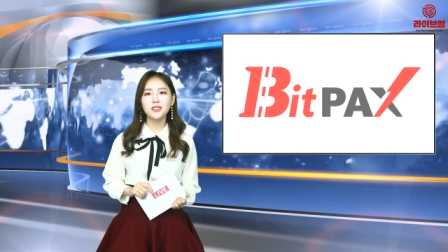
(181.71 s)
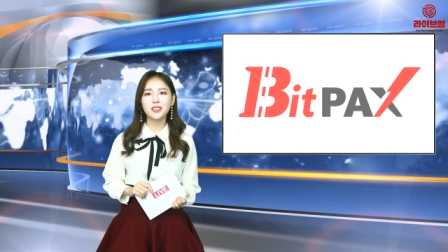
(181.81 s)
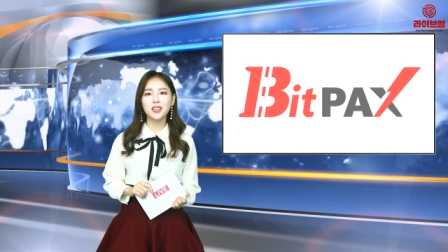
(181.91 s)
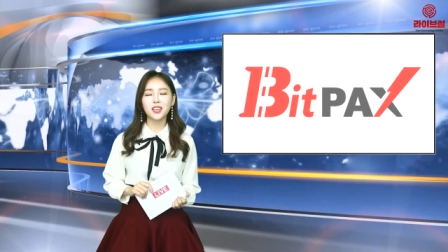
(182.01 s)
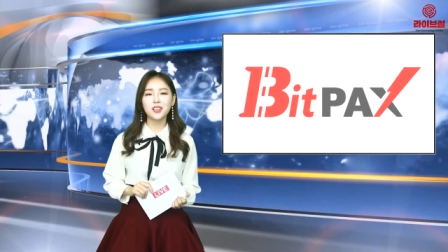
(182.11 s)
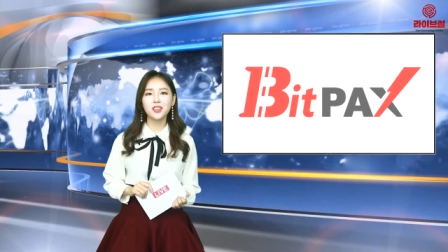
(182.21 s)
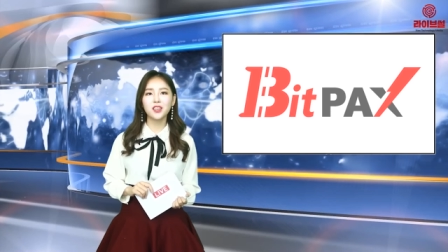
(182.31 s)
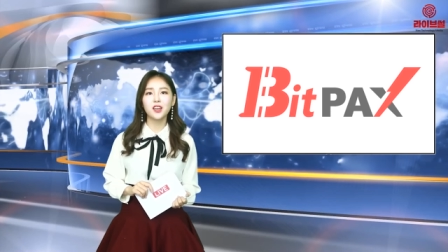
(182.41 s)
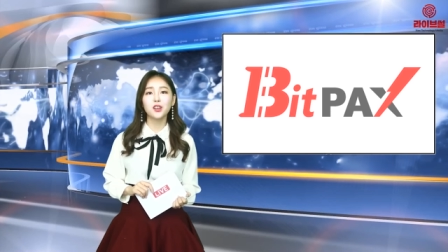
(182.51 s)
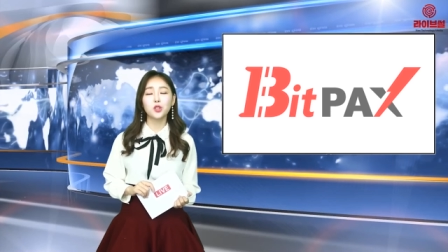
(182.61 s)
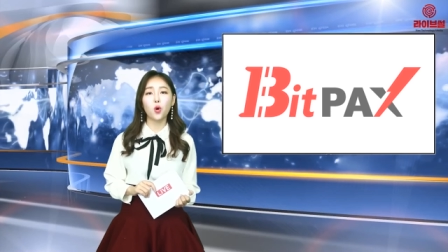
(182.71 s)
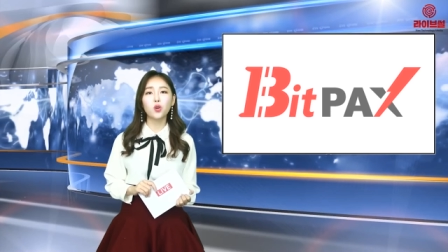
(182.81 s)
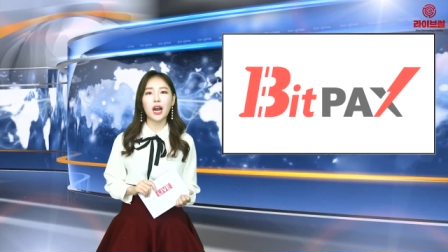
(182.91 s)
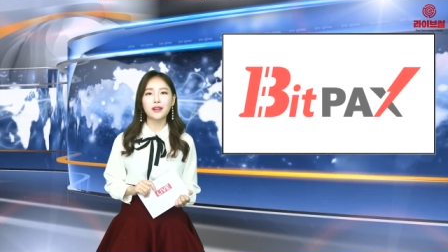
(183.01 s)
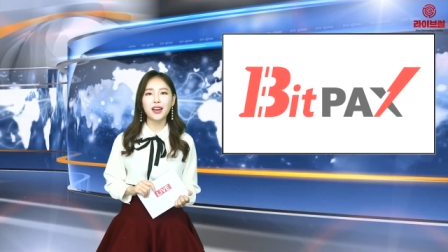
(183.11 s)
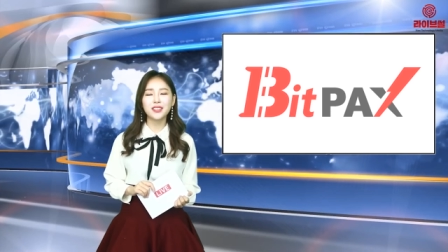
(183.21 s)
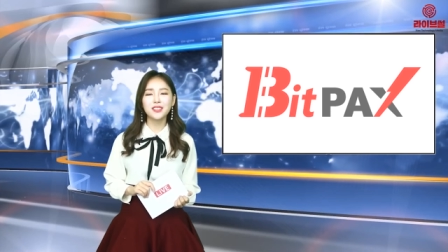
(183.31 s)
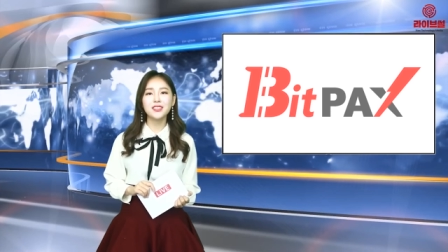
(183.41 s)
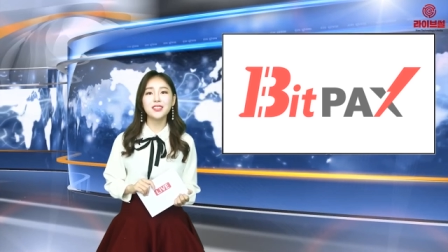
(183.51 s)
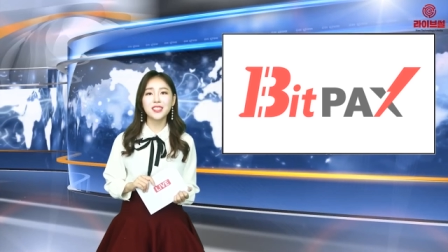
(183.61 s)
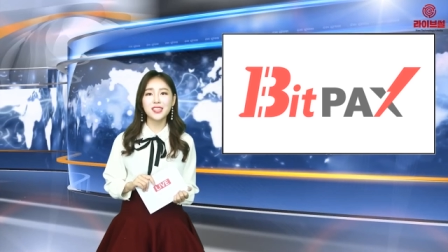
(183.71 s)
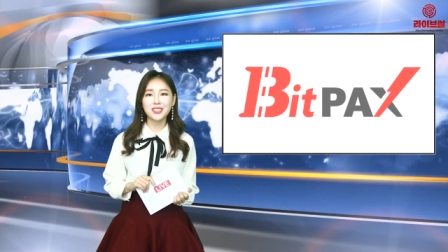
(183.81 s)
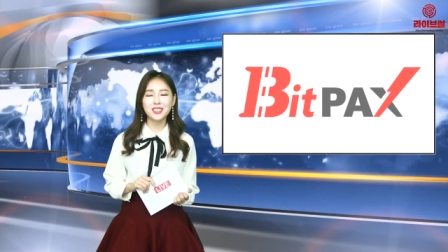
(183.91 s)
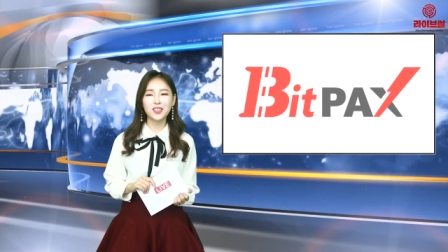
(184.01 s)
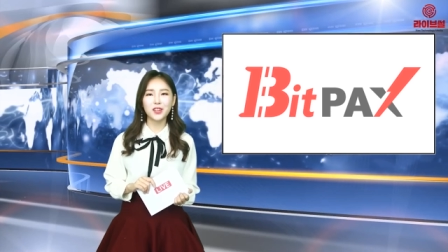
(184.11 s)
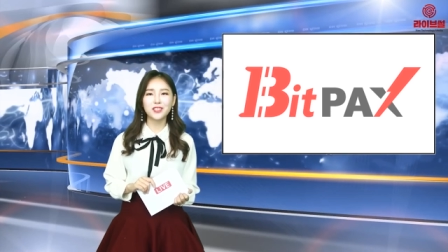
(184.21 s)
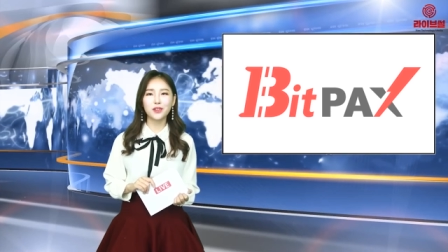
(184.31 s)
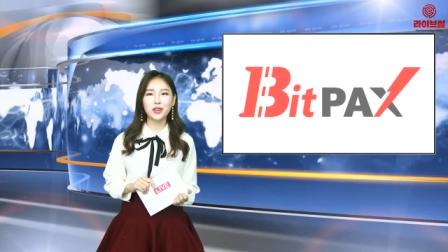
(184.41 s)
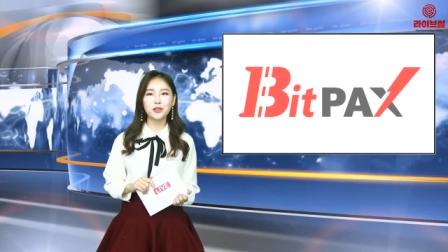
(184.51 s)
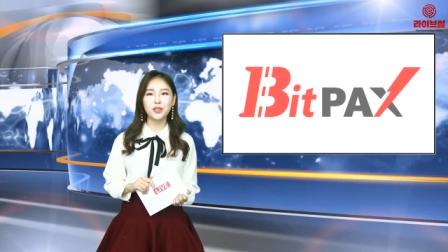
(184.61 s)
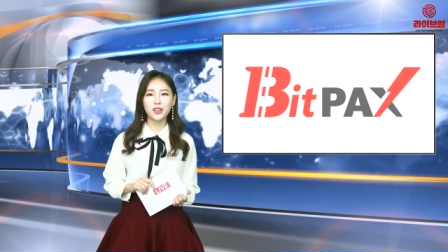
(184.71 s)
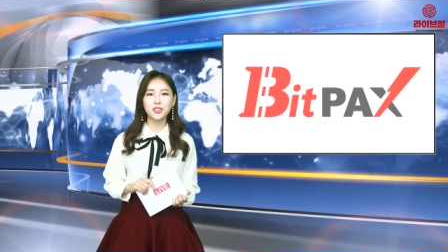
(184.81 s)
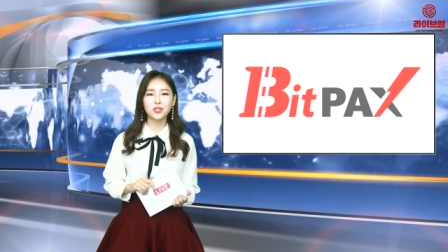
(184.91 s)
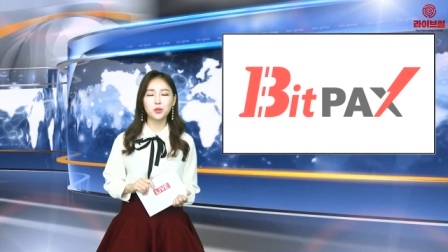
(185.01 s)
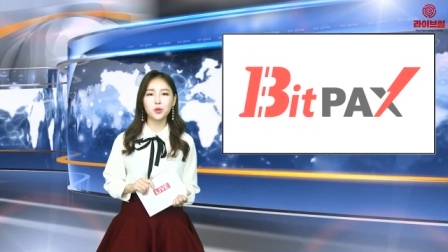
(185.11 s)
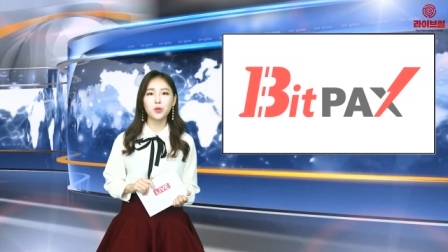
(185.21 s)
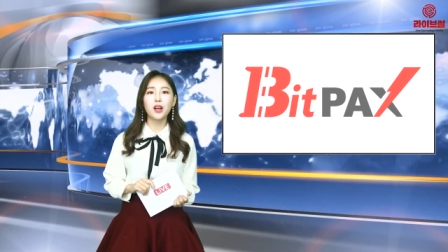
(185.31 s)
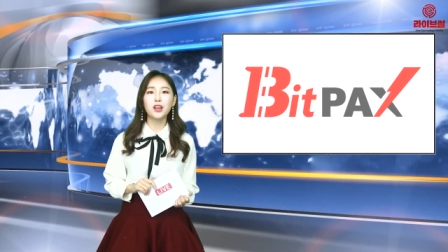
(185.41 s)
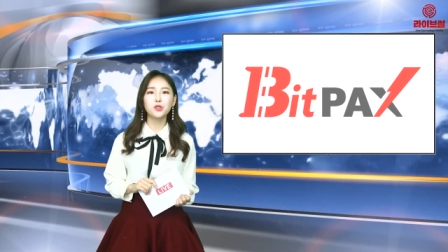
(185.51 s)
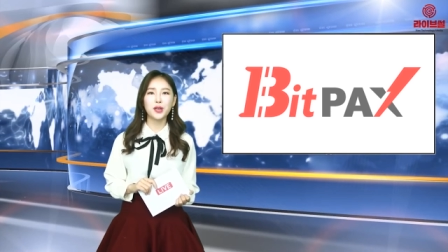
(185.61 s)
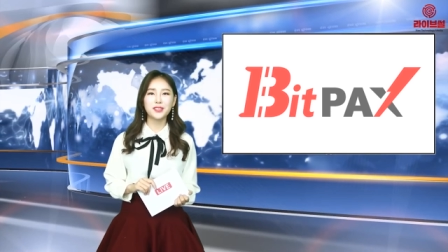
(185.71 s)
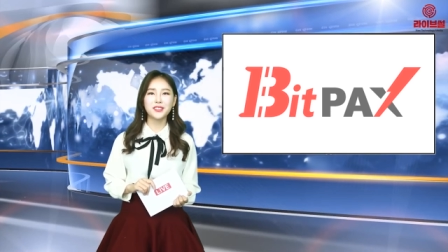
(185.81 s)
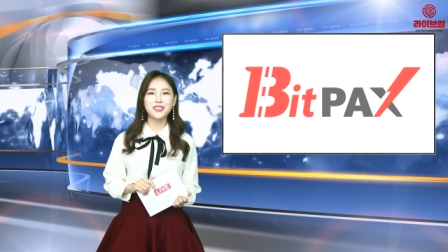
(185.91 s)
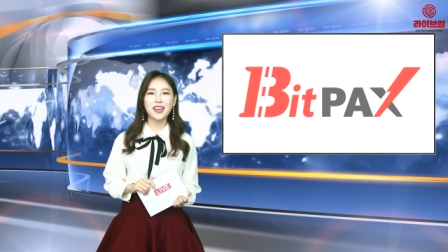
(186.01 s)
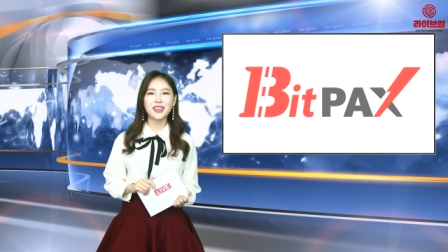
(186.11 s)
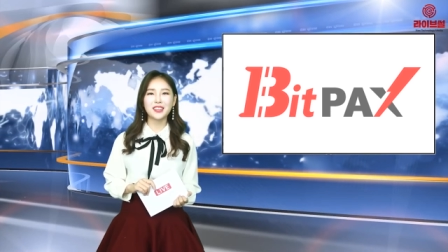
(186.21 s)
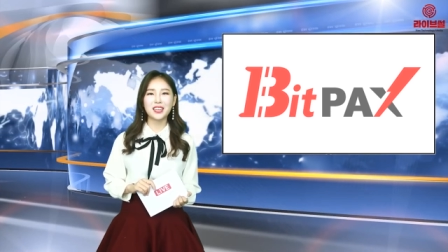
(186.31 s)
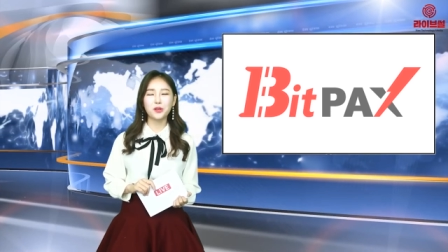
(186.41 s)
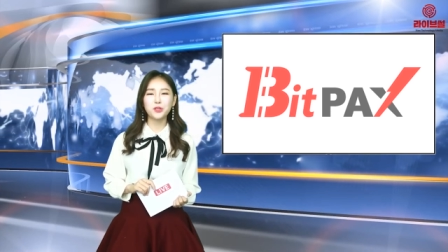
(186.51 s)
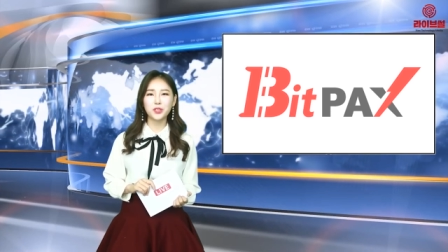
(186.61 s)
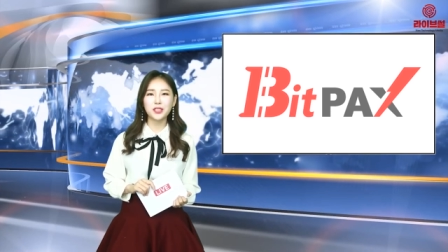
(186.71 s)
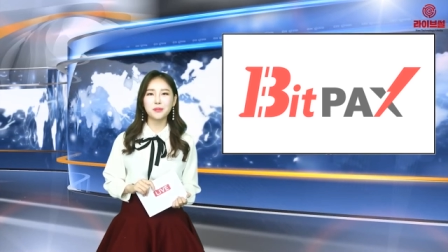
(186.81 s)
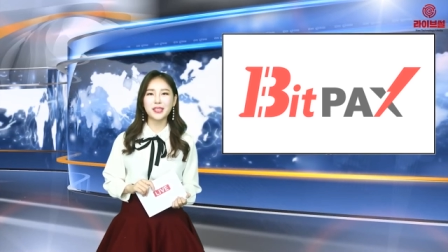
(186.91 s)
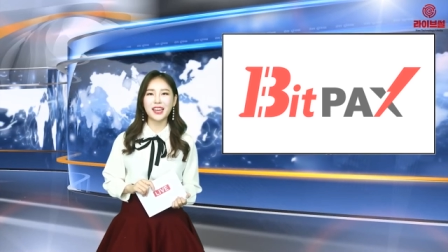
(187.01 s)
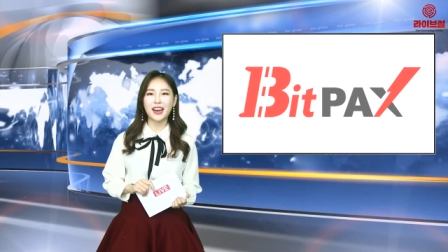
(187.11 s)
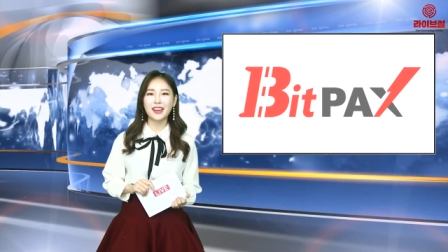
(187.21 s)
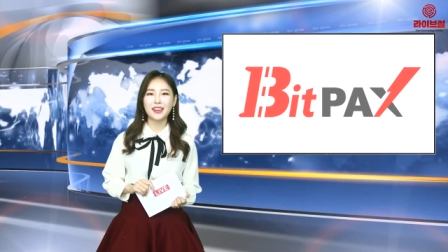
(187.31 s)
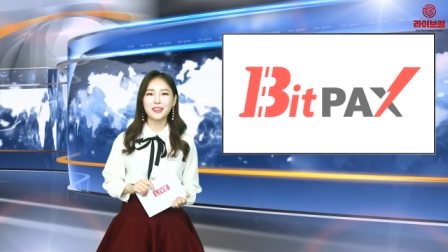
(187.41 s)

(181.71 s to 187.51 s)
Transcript: 생태계를 더욱 강화하는 실질적인 성과로 이어지도록 최선을 다하겠다고 전했습니다.